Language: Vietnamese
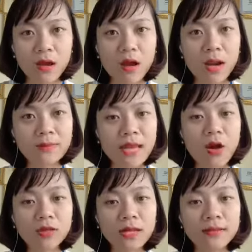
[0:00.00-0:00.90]
Làm sao
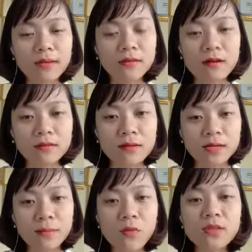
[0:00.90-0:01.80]
họ có thể tin tưởng được
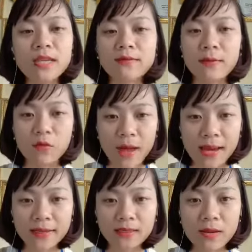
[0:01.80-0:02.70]
để mua sản phẩm của bạn?
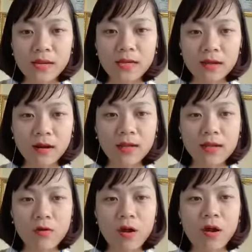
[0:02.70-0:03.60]
Các bạn nên nhớ là
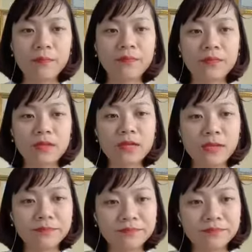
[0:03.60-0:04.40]
điều đó, được chưa?